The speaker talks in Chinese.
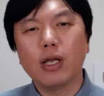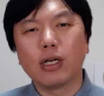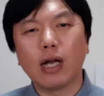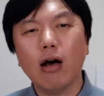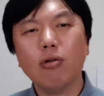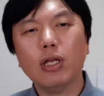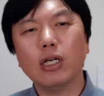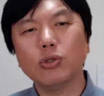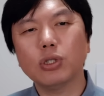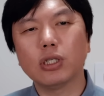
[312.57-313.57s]
然后
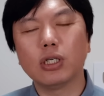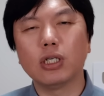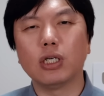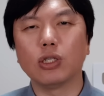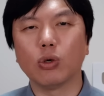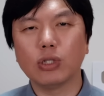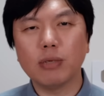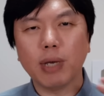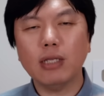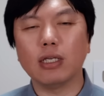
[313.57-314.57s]
呢，就是有这
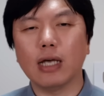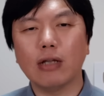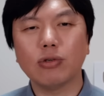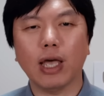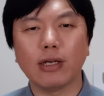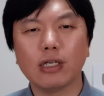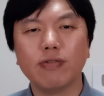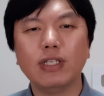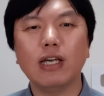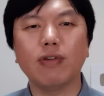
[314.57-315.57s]
个媒体啊，就给这
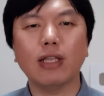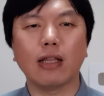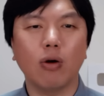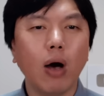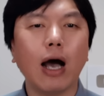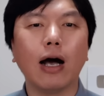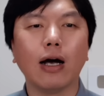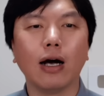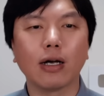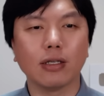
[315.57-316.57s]
个卫健委打电
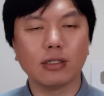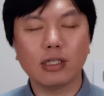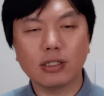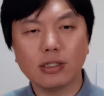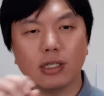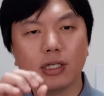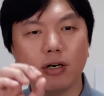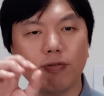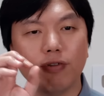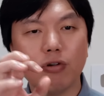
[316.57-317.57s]
话啊，可能这个这
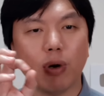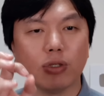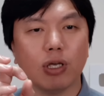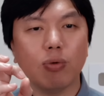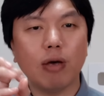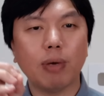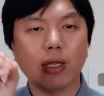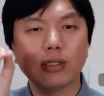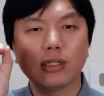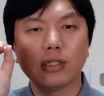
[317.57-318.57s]
个妇幼保健院吧，
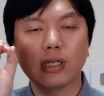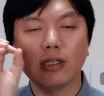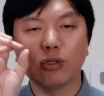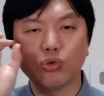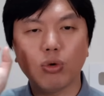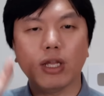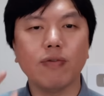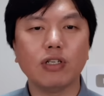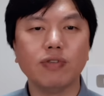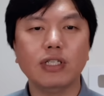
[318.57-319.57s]
它是它的主管
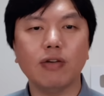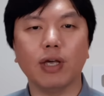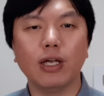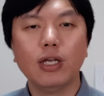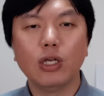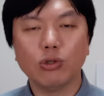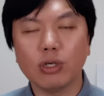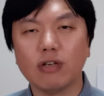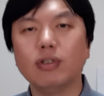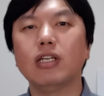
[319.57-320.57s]
单位是卫健委，就
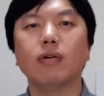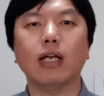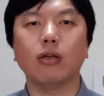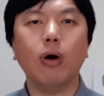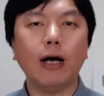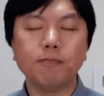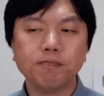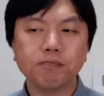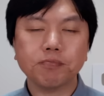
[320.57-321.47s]
给这卫健委打电话，